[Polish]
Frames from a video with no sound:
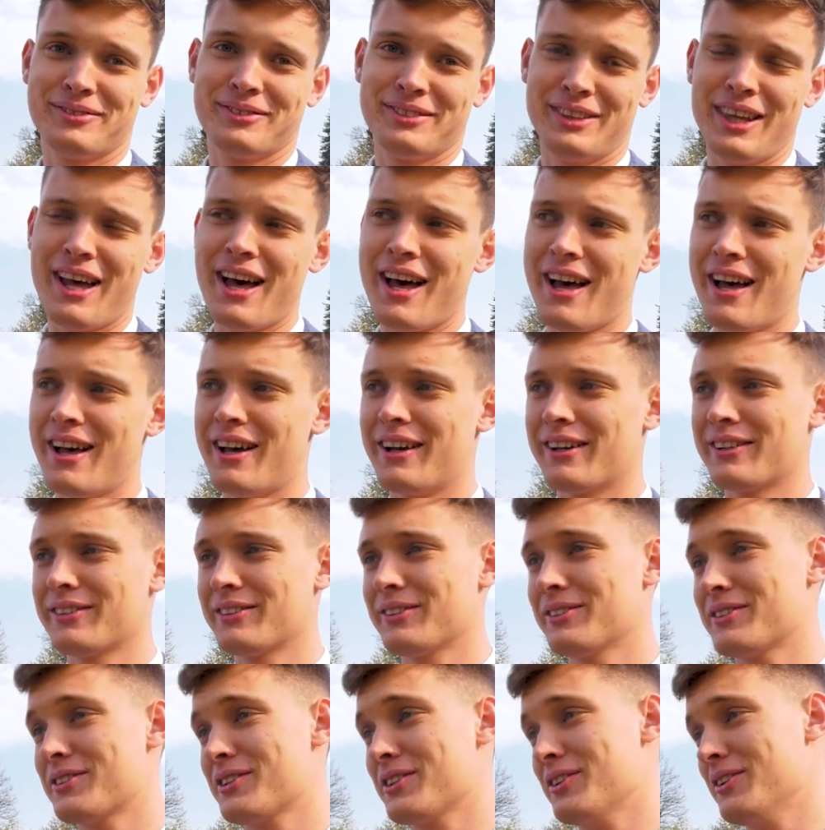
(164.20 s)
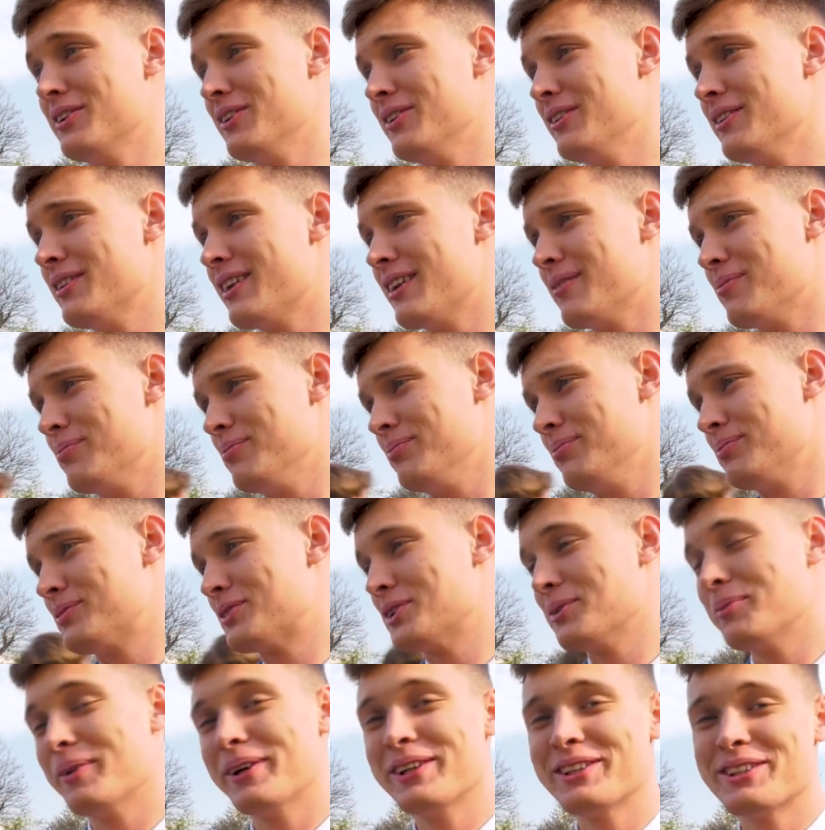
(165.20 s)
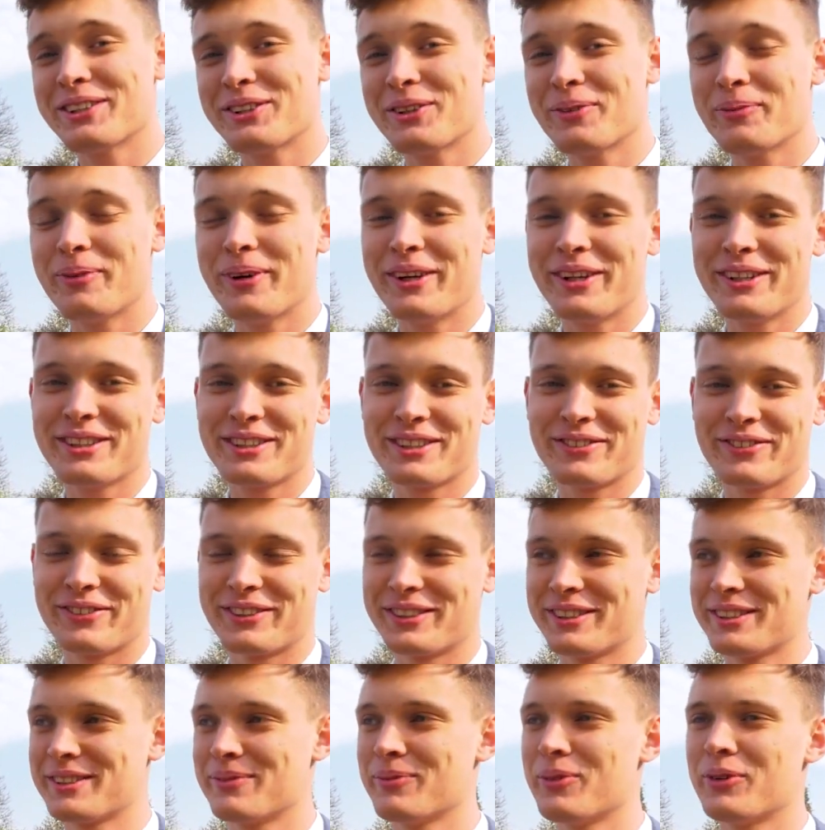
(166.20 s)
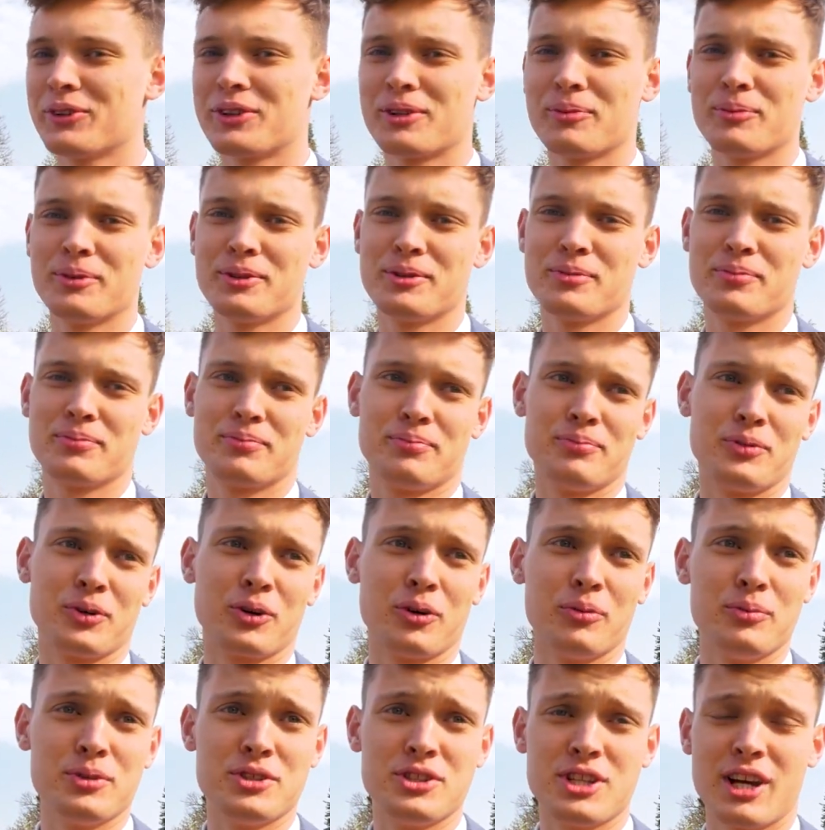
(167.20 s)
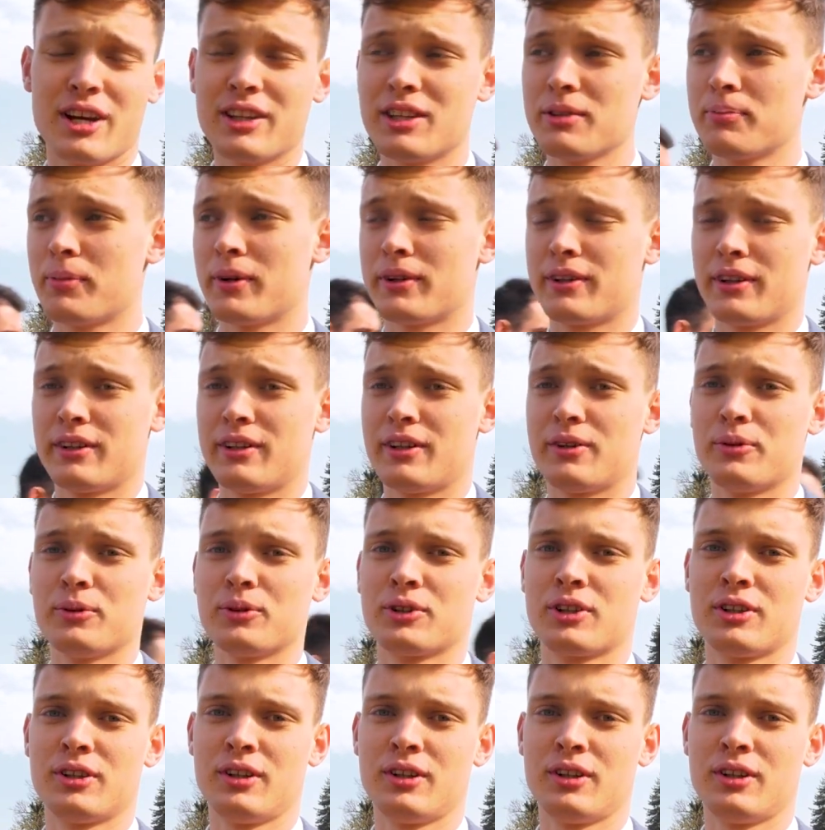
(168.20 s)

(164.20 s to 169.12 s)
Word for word: Tak, no co będzie, to będzie, więc może być. Mogą być dziady, Tadeusz.